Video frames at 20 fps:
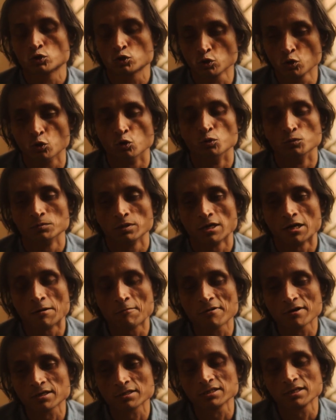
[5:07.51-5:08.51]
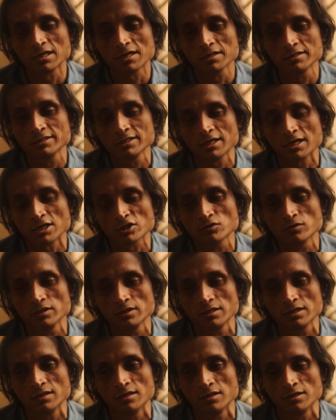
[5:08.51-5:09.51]
সো আমার কাছে লাগে যে
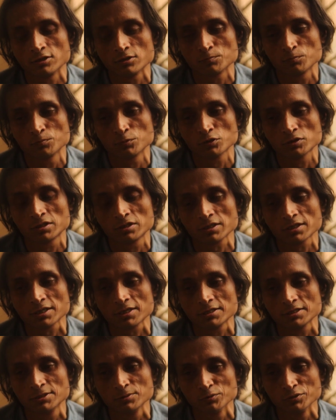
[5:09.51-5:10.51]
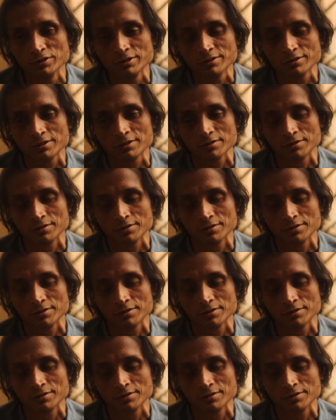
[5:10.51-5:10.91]
আসলে প্রত্যেকের জীবনই